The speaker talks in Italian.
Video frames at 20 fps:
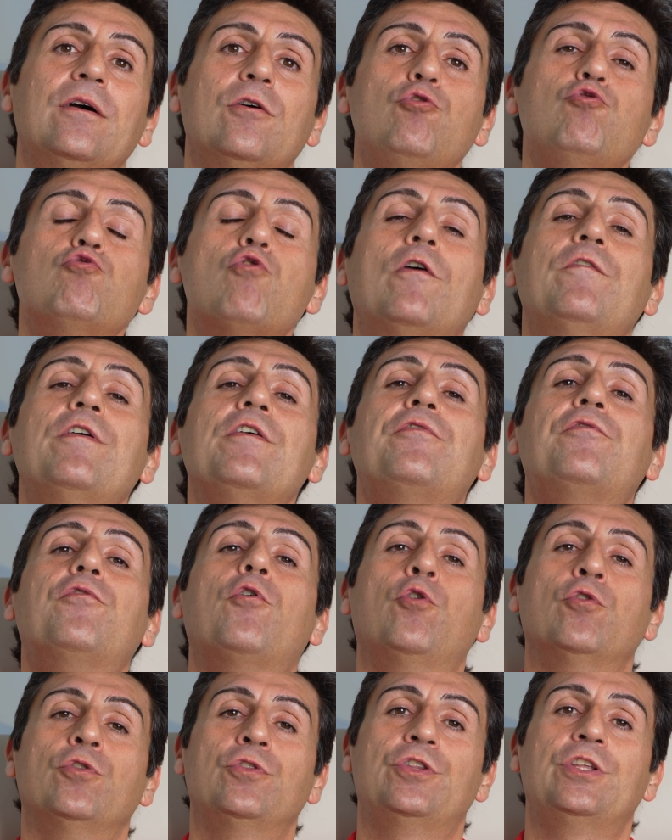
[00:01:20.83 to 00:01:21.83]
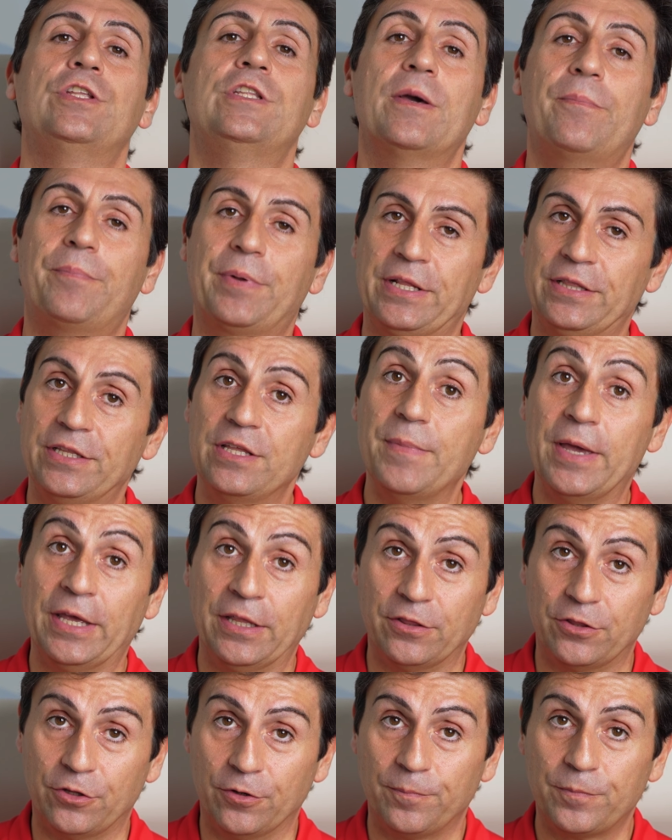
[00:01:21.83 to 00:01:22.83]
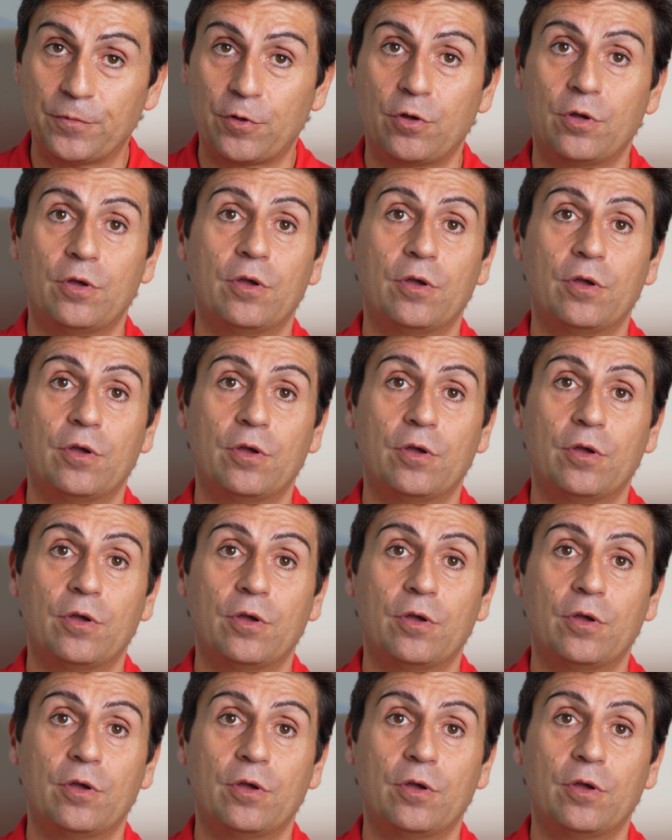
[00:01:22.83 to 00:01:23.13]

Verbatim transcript: nuove fonti di apprendimento,